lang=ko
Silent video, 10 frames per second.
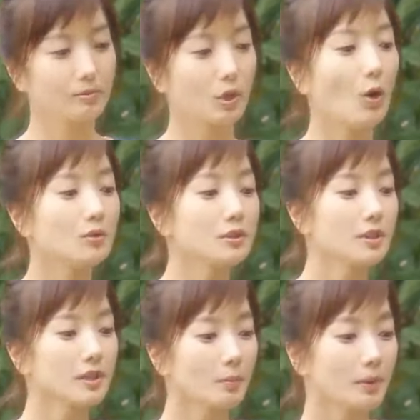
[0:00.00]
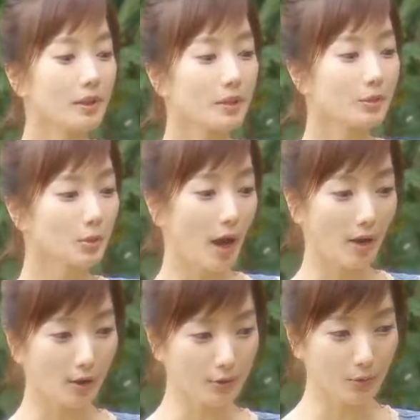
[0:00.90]
전시회장 빌리는 돈
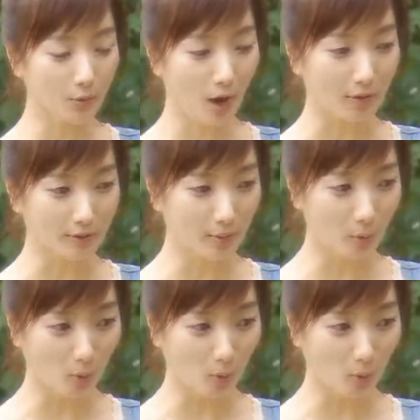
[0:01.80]
아까워서 그런 거 아니다